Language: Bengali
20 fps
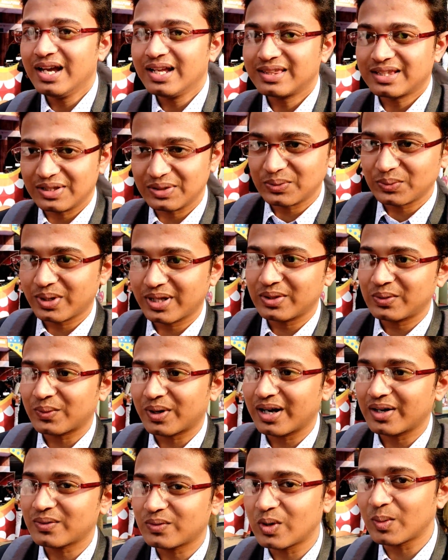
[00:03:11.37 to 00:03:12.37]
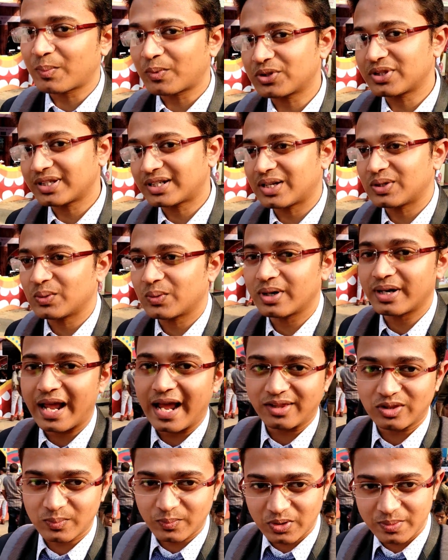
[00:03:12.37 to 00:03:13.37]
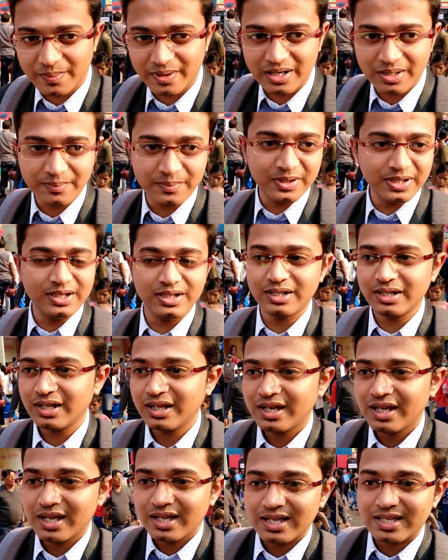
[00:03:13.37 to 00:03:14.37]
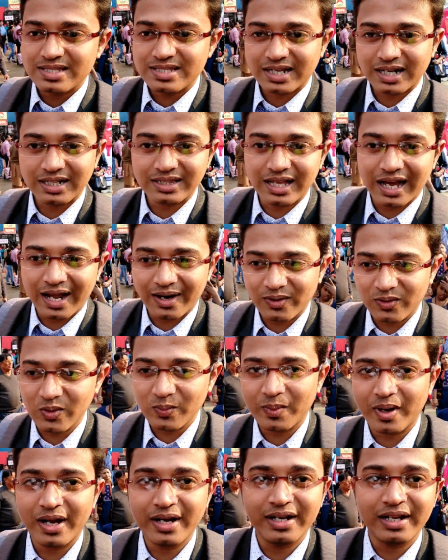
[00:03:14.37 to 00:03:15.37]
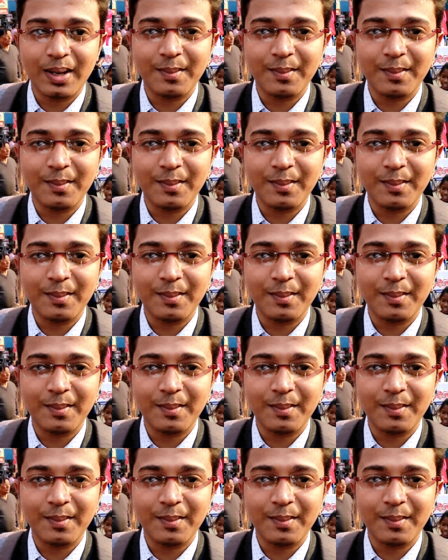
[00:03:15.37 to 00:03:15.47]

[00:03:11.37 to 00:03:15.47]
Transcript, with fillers: তন্দুরের দোকানগুলো প্রত্যেকটা দোকানে এত পরিমাণে ভিড় যেখানে দাঁড়ানোর উপায় নেই